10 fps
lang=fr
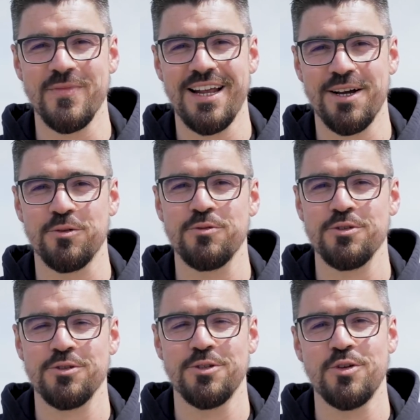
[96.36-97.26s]
à la
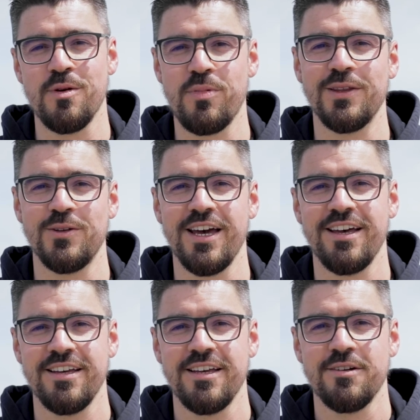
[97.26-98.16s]
confiance de mes
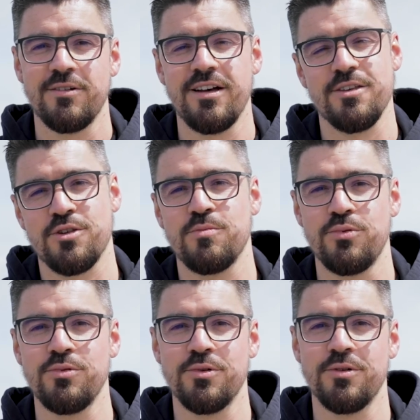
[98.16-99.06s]
partenaires, voilà, j'ai
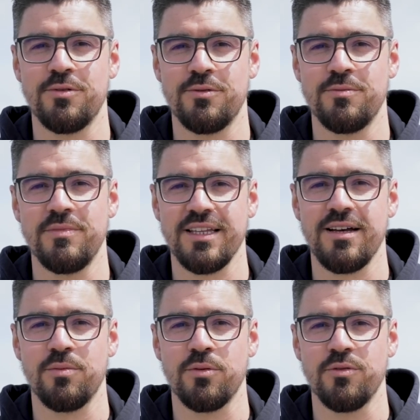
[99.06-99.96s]
pu euh,
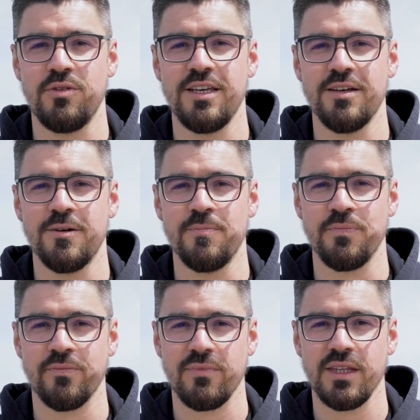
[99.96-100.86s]
mettre à profit euh,
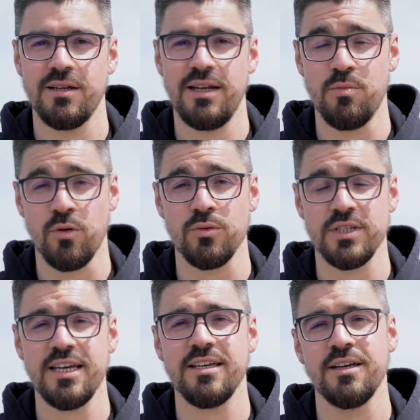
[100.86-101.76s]
les bons
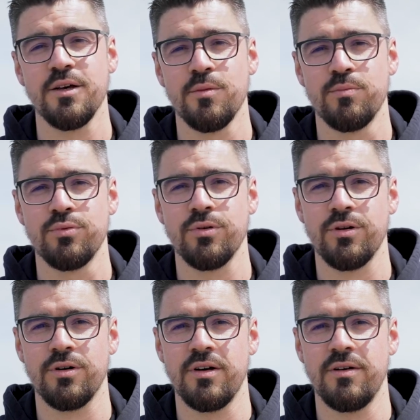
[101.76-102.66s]
conseils
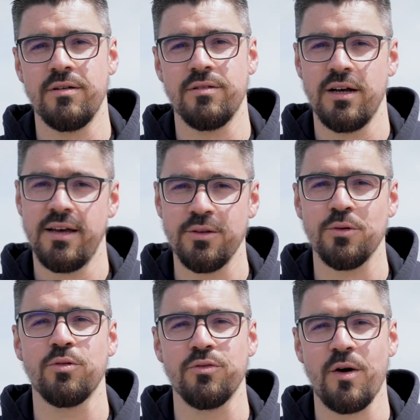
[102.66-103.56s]
pour
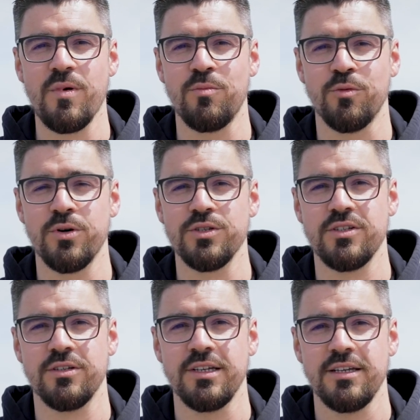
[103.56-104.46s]
être confirmé à mon
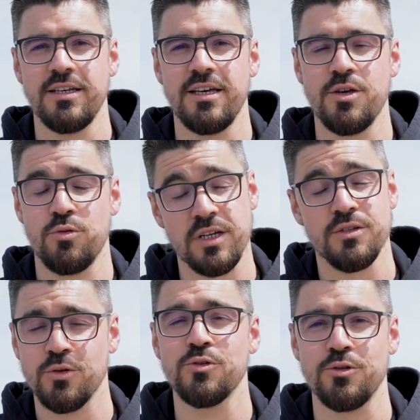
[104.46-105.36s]
poste et je suis
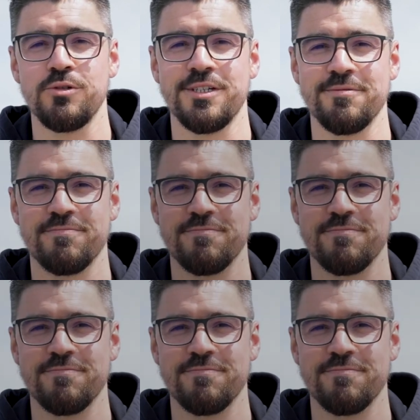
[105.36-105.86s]
très heureux aujourd'hui.